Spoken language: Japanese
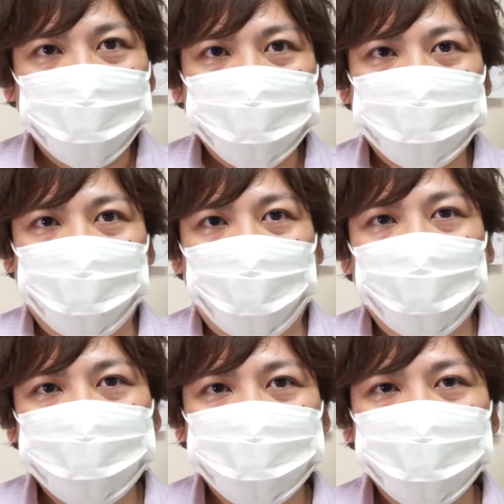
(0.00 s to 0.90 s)
でですね
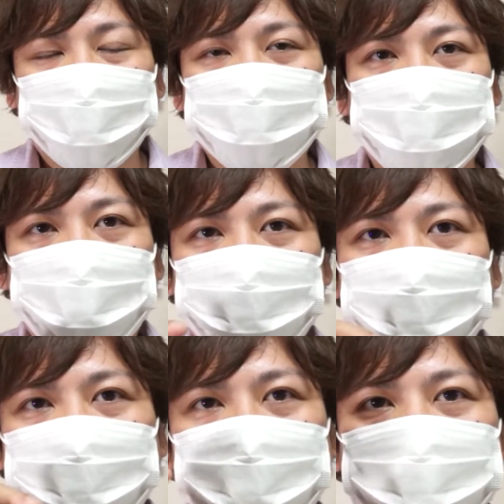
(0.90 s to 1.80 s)
厚さが
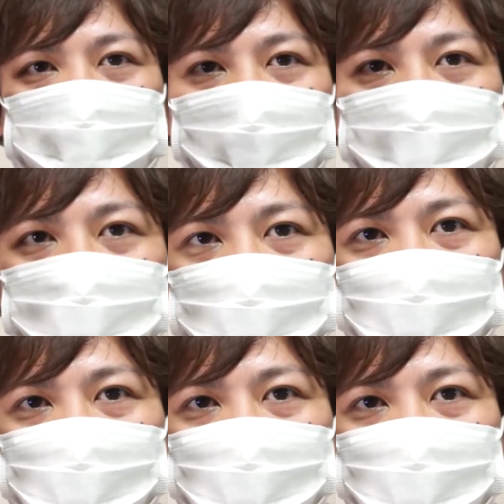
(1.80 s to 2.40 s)
0.3ミリ